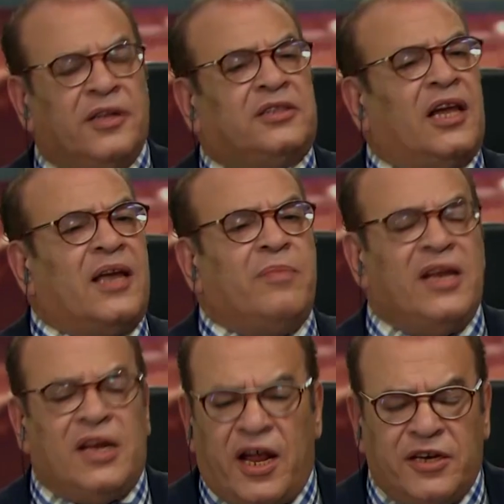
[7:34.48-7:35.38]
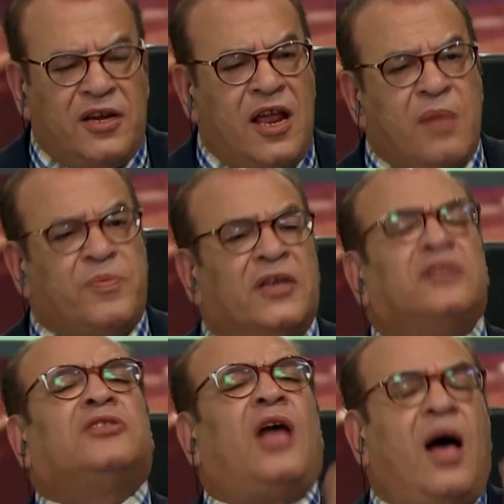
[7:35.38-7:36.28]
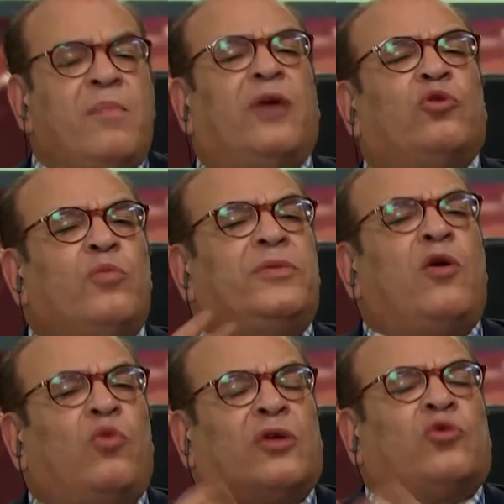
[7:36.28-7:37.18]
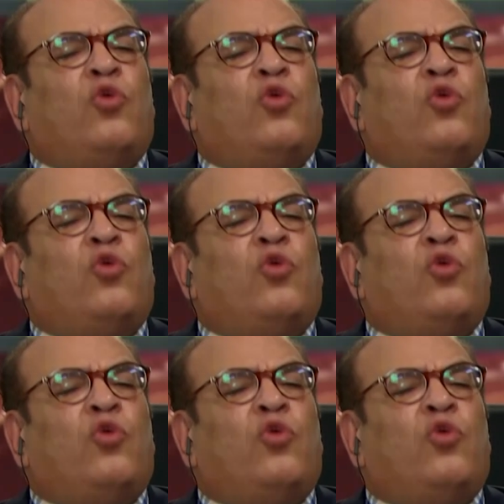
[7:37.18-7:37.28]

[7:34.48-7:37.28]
انت جميل يا عنابي انت قمر ومنور